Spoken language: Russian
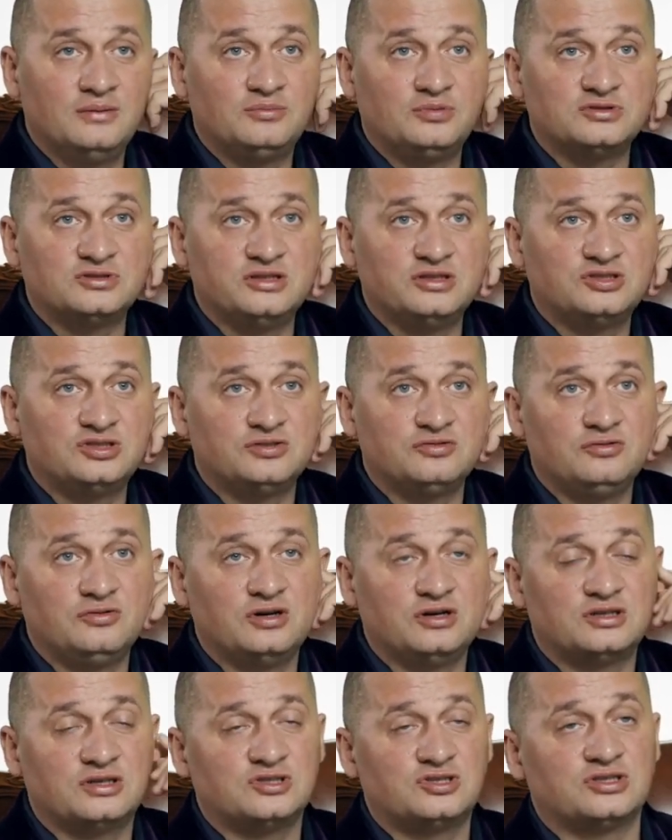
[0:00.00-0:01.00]
после
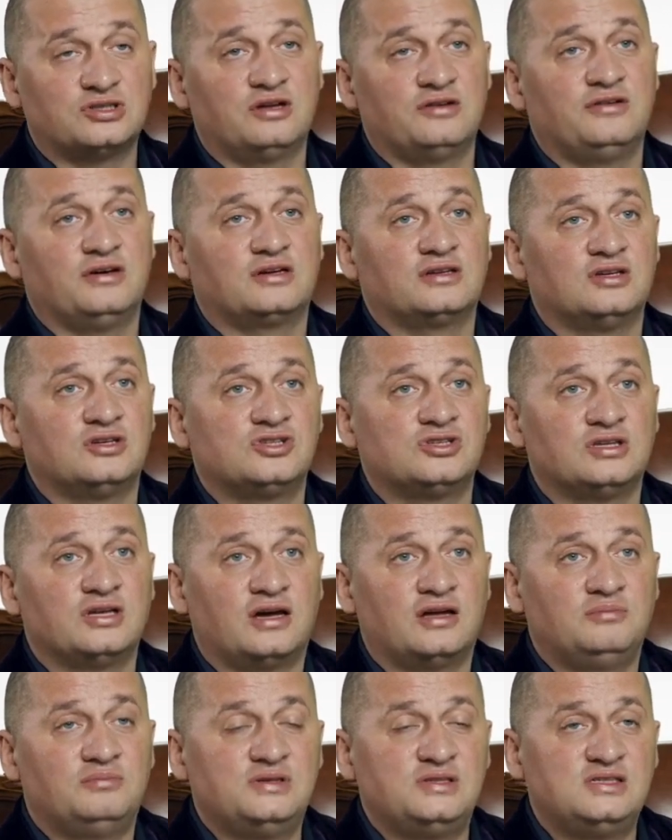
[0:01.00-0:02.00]
чего этот человек
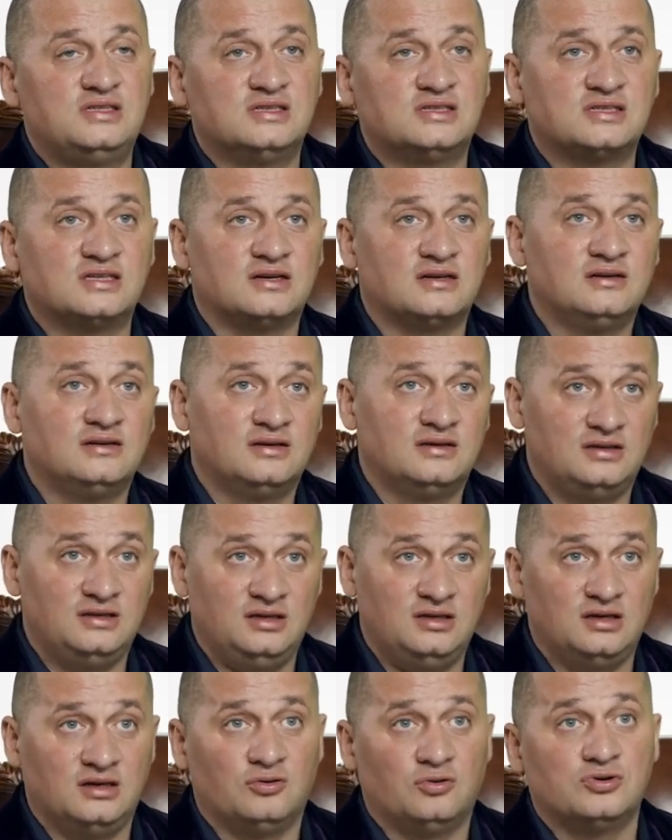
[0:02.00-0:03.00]
начинает беситься,
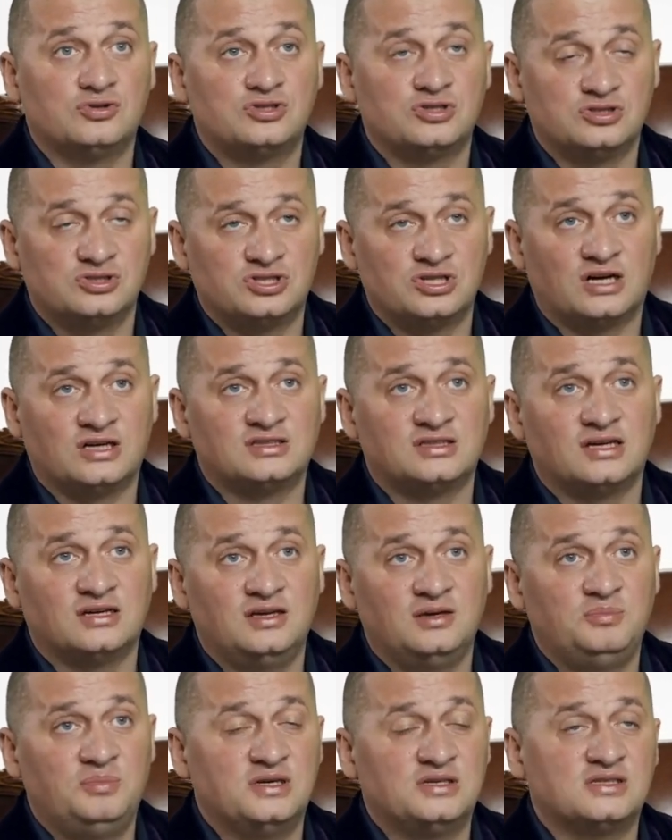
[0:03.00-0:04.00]
и очень часто
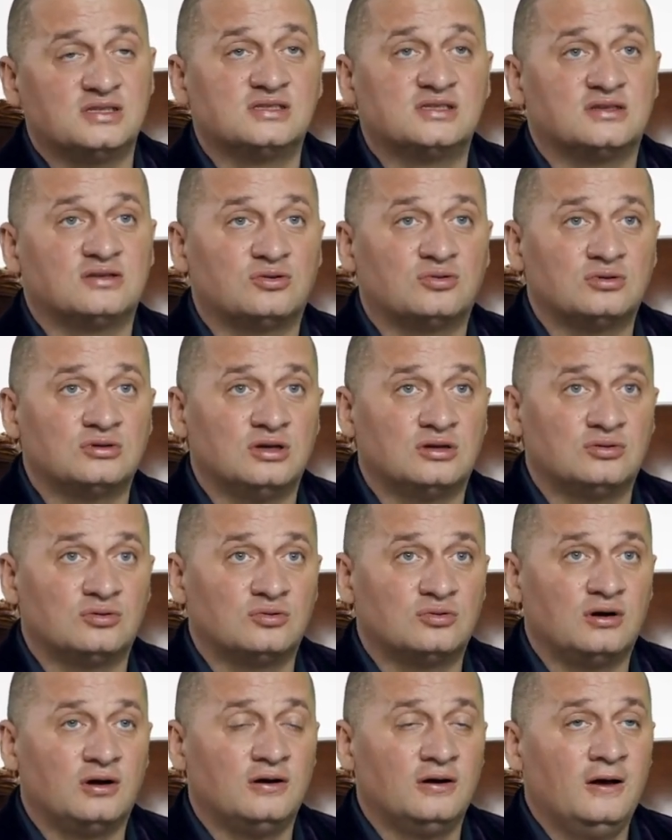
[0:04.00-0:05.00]
они бесятся друг на
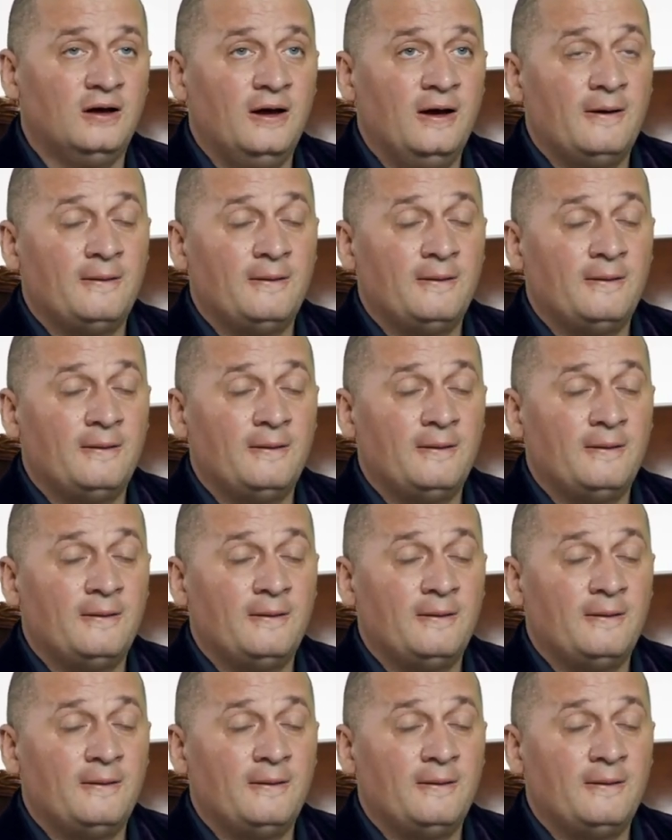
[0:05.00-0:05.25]
друга.